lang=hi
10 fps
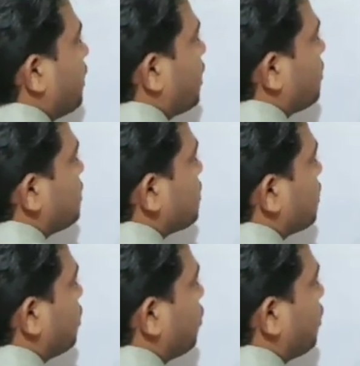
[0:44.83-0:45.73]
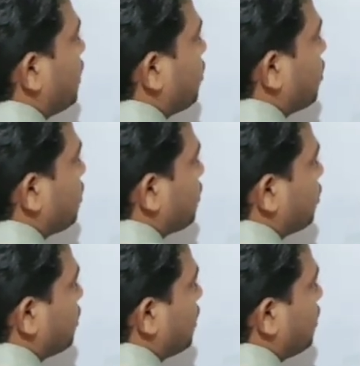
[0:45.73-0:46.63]
पेयर मीन्स टू इलेक्ट्रॉन
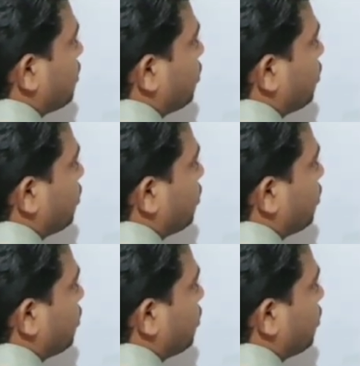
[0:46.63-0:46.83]
यू नो दैट